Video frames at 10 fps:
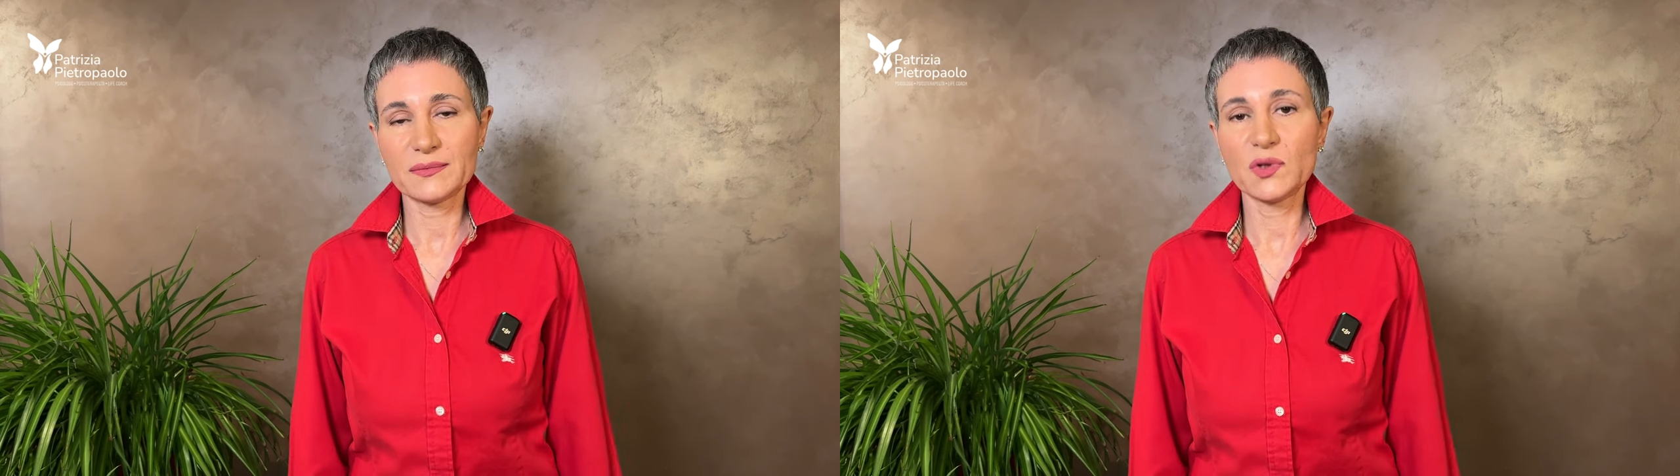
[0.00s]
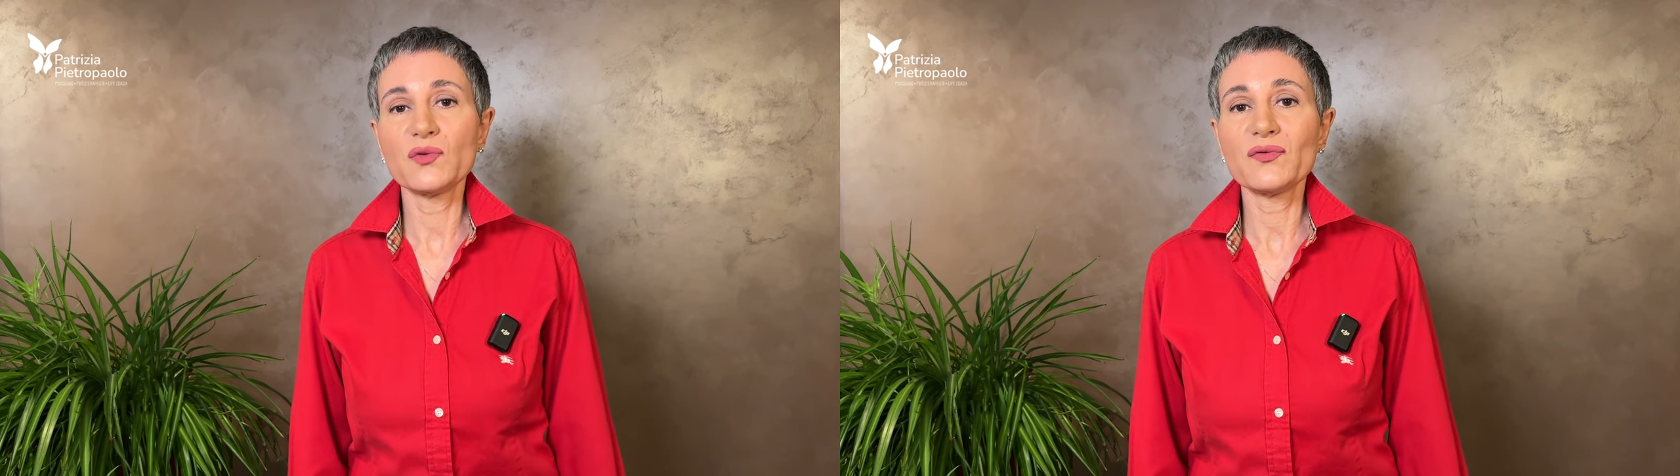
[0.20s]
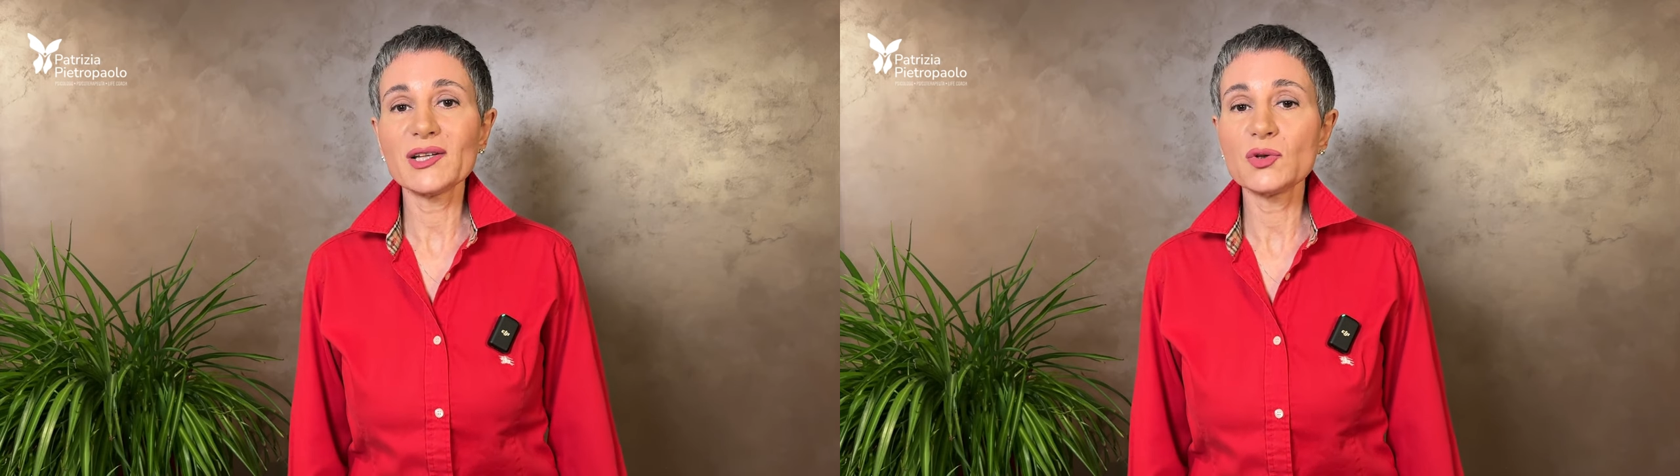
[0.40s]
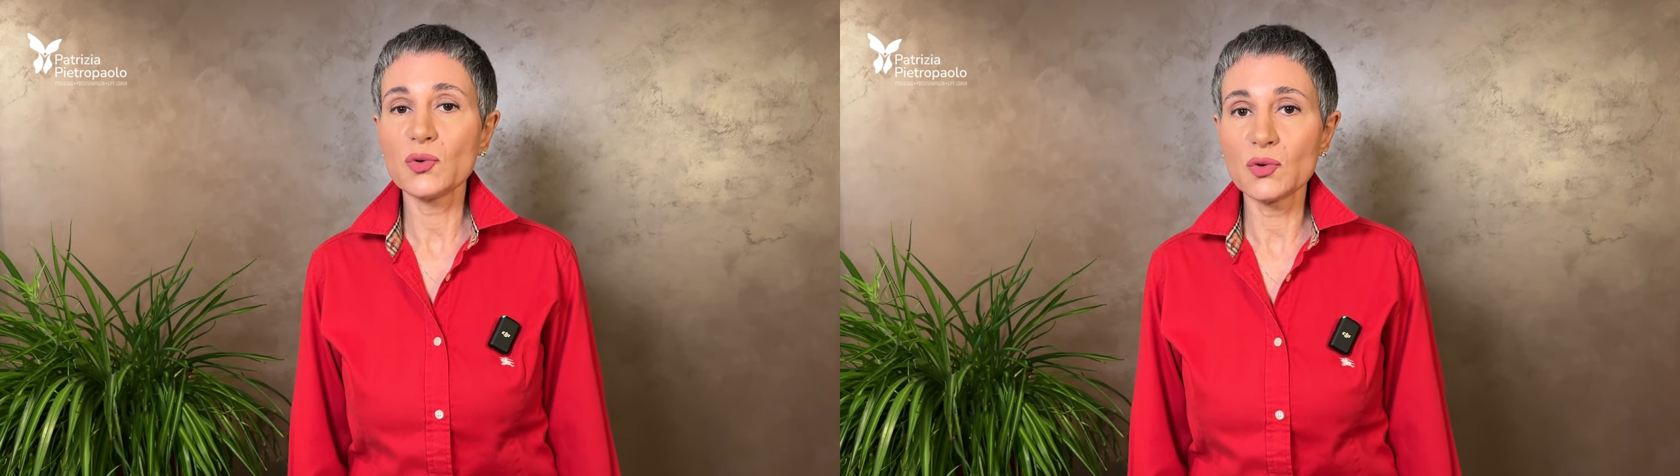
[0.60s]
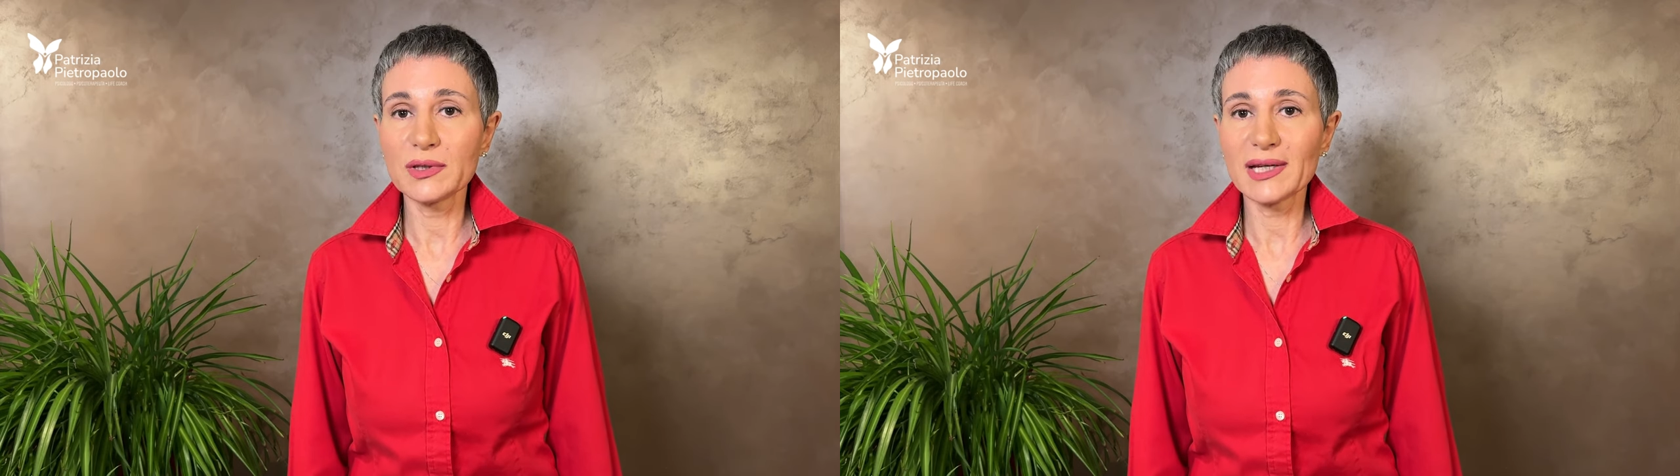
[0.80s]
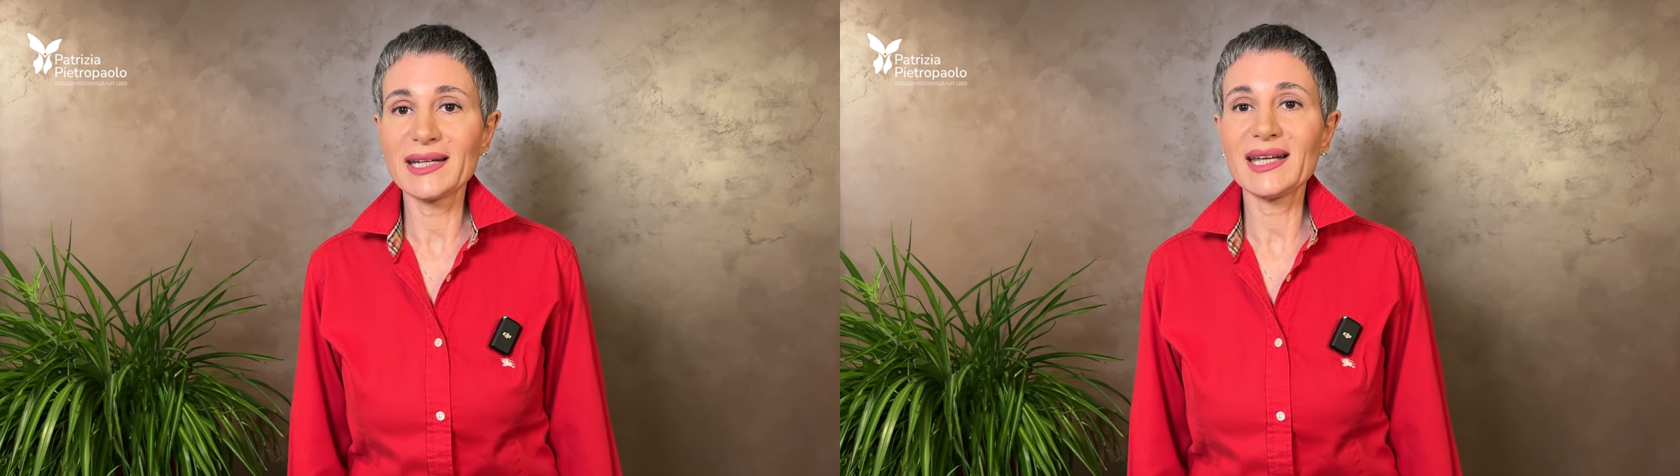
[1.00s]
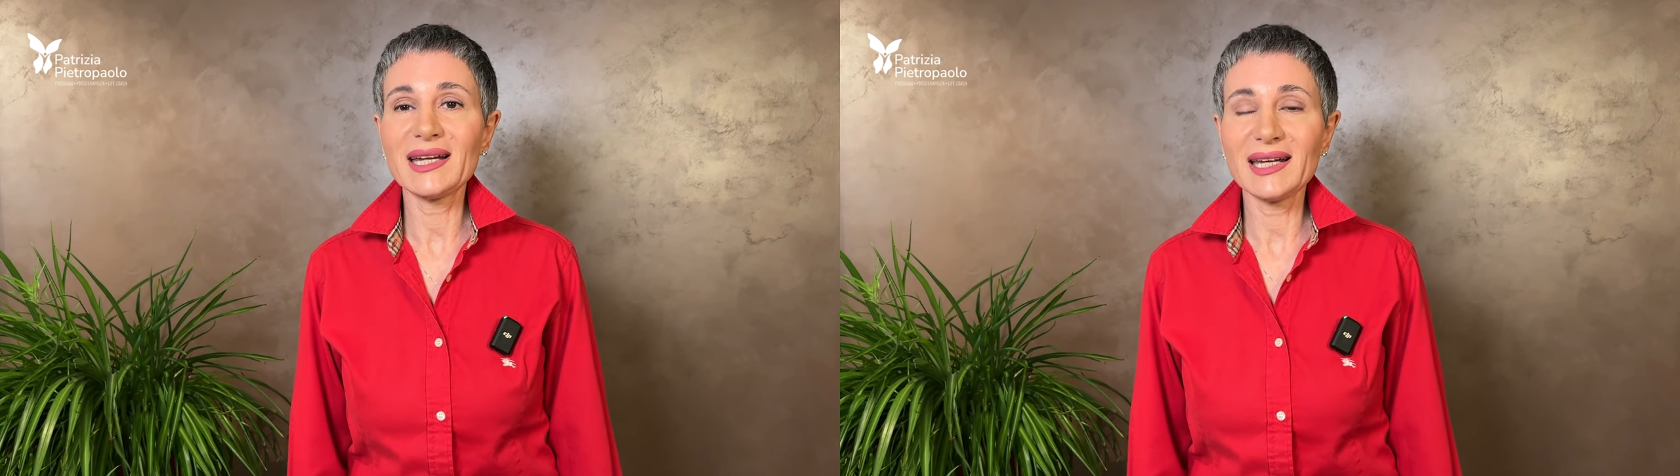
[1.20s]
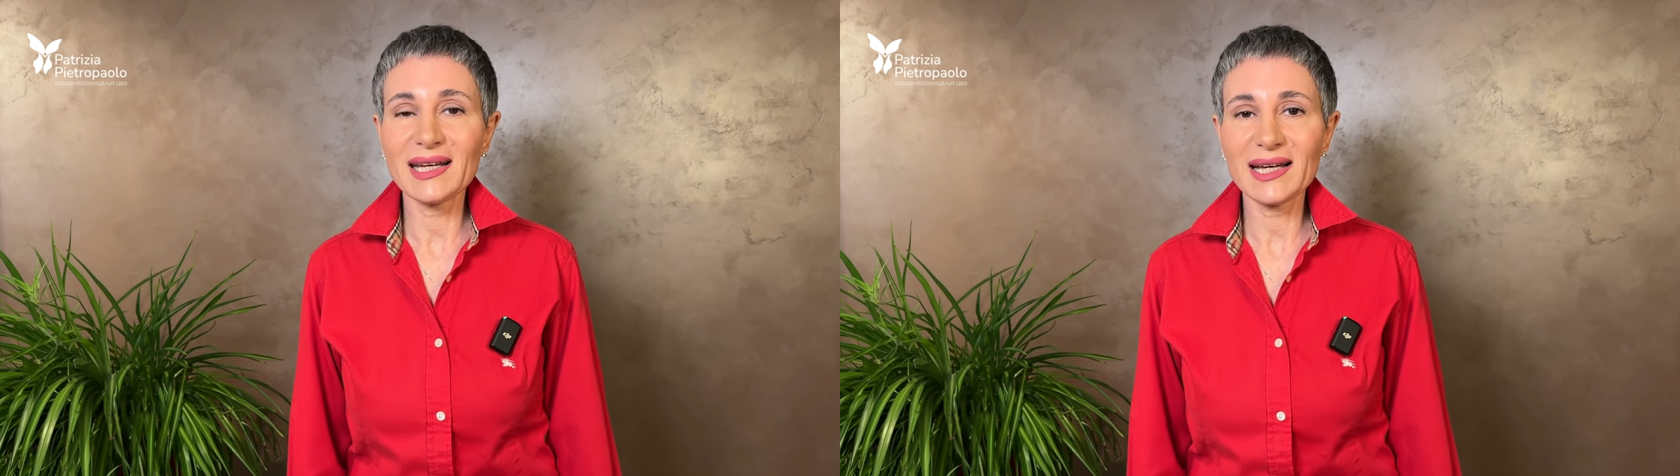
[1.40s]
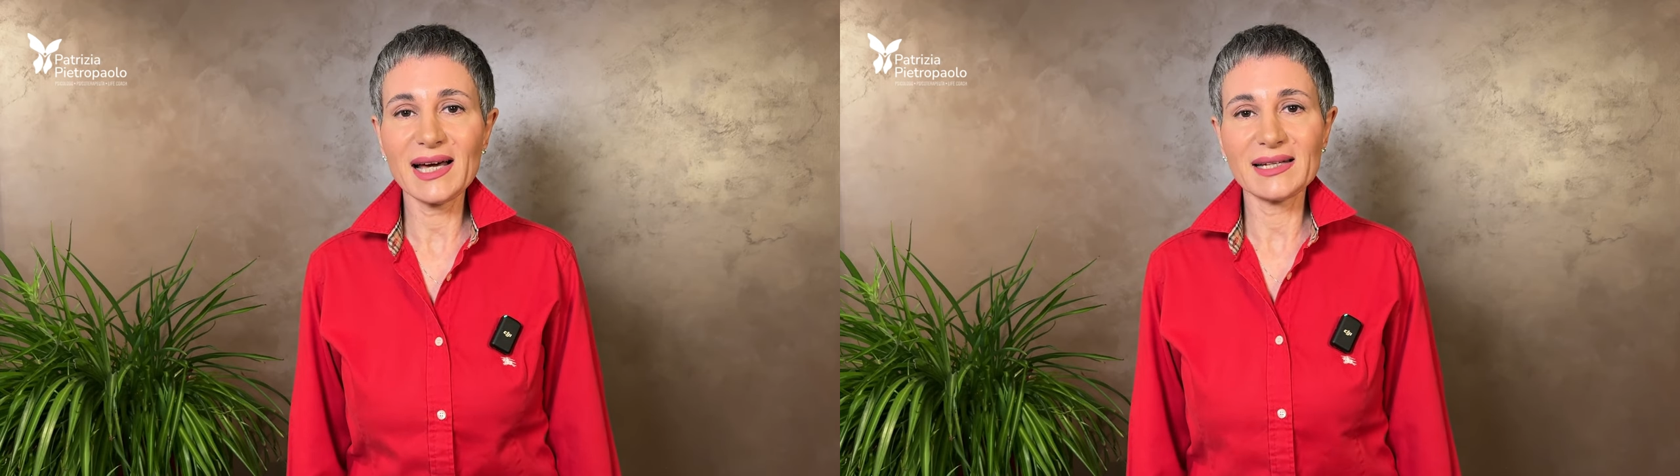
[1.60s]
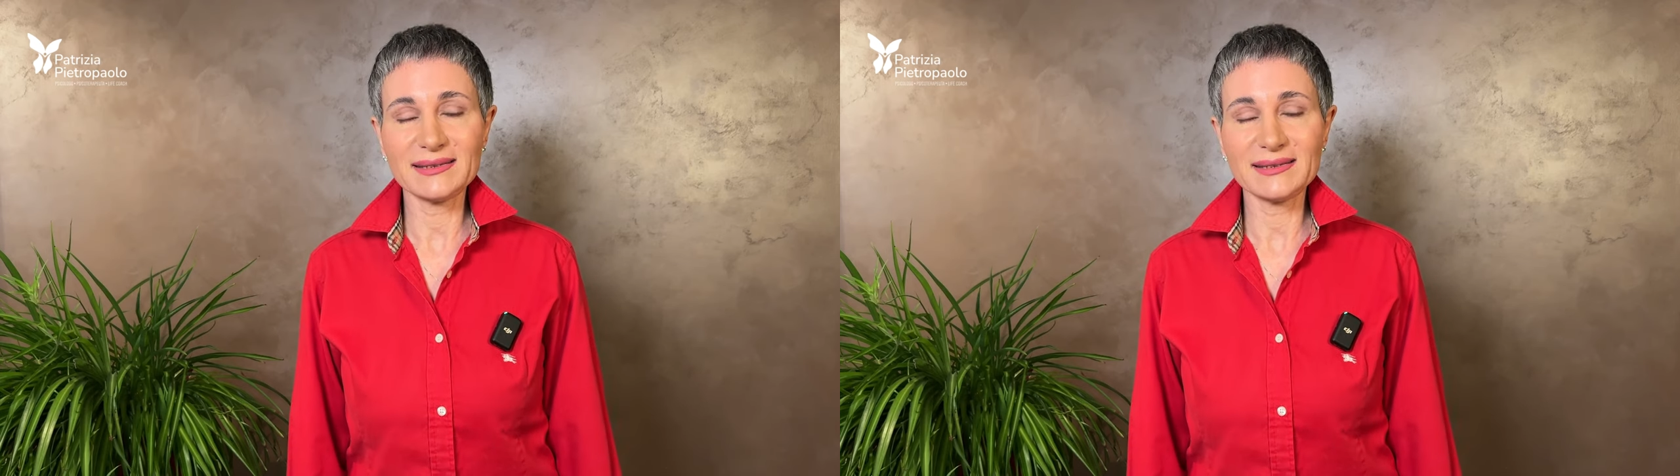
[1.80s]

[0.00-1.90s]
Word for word: Non vado oltre nell'elencare